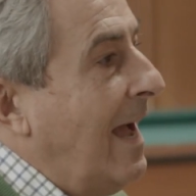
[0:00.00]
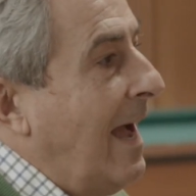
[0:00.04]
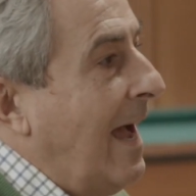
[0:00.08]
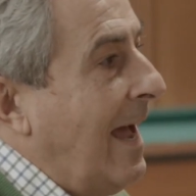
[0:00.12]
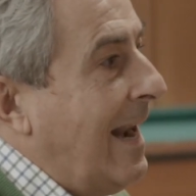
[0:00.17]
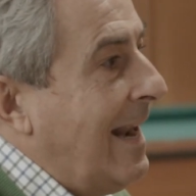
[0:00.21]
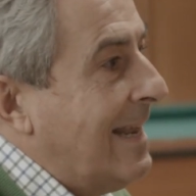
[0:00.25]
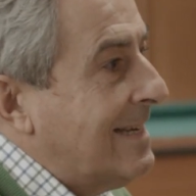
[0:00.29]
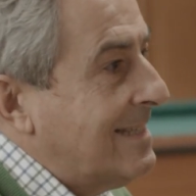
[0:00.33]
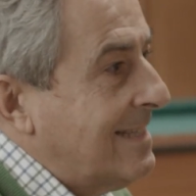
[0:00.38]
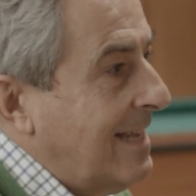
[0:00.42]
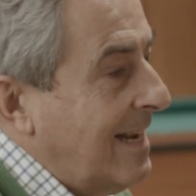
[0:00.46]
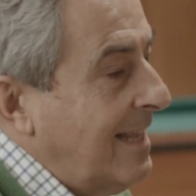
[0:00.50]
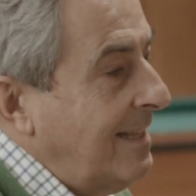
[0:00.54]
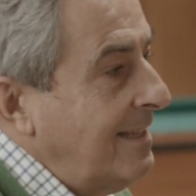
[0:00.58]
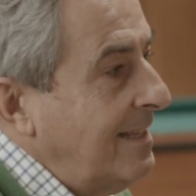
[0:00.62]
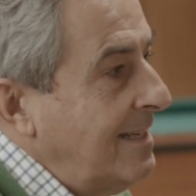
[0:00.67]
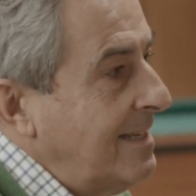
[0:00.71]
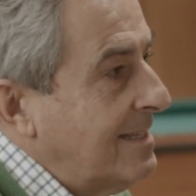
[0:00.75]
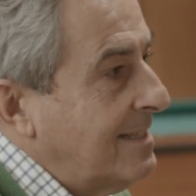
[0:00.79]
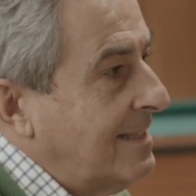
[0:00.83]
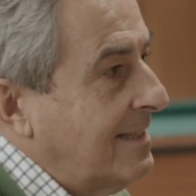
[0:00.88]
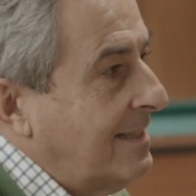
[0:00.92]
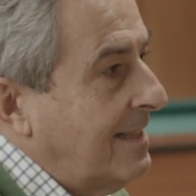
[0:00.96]
a las
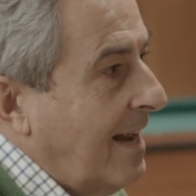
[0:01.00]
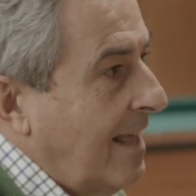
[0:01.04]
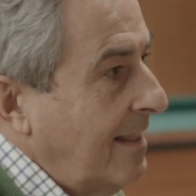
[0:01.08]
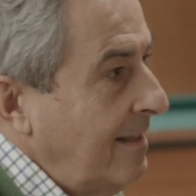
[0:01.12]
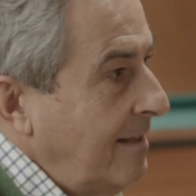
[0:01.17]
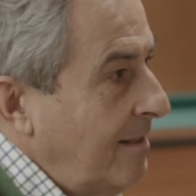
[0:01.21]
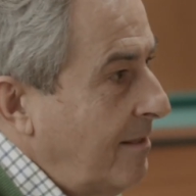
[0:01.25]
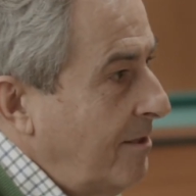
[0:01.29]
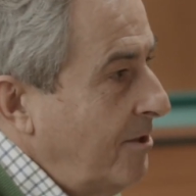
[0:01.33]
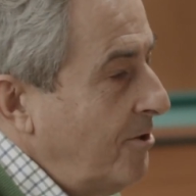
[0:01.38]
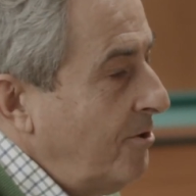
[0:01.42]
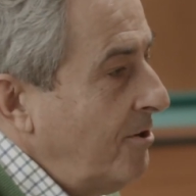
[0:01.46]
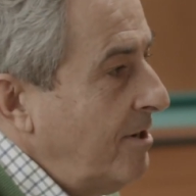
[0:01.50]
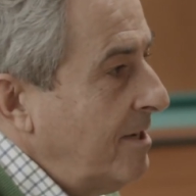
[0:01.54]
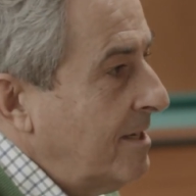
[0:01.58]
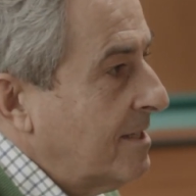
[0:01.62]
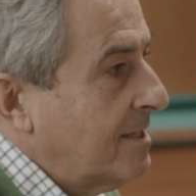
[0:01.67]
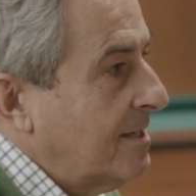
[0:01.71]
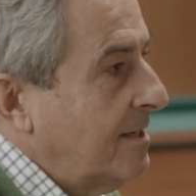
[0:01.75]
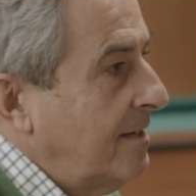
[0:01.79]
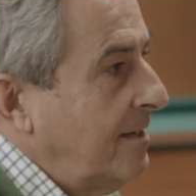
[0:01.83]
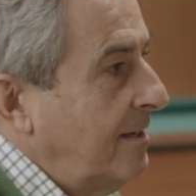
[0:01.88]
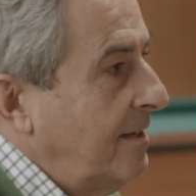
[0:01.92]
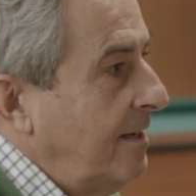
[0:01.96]
grandes
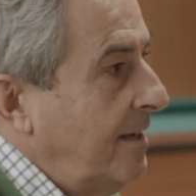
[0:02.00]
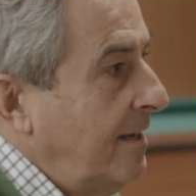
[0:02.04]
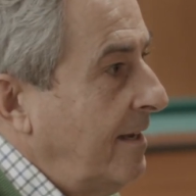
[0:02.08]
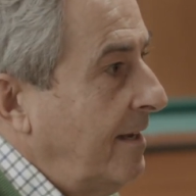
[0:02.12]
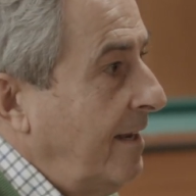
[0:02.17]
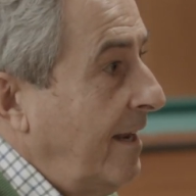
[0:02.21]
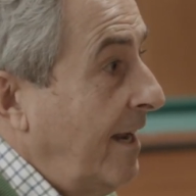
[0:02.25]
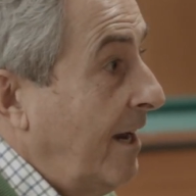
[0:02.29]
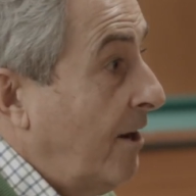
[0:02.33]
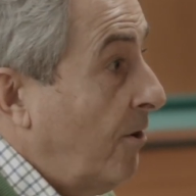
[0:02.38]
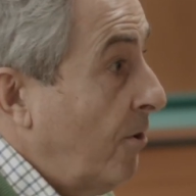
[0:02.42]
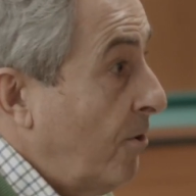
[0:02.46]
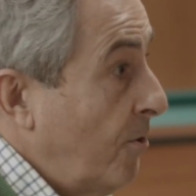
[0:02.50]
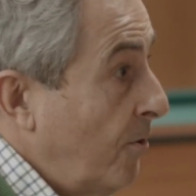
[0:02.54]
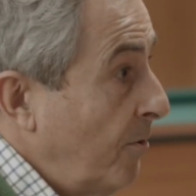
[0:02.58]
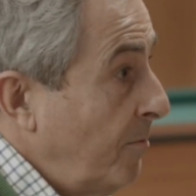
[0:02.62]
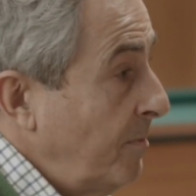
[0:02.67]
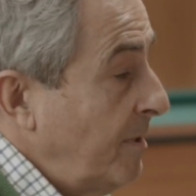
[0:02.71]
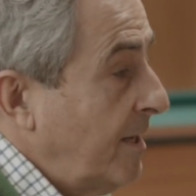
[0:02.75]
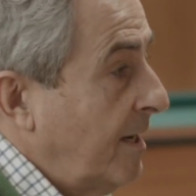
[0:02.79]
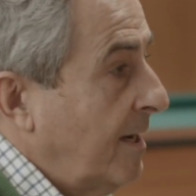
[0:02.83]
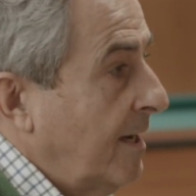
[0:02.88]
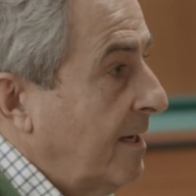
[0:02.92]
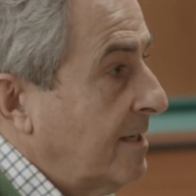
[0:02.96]
tradiciones eh,
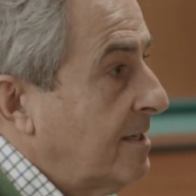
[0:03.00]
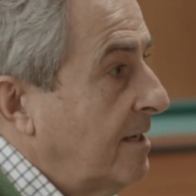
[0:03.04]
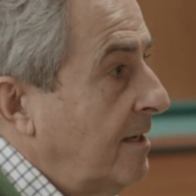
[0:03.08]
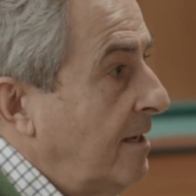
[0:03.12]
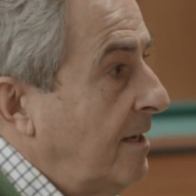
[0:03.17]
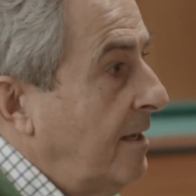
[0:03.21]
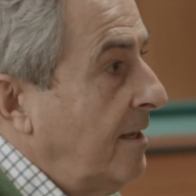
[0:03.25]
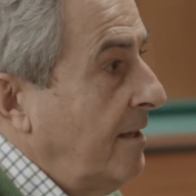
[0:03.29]
económicas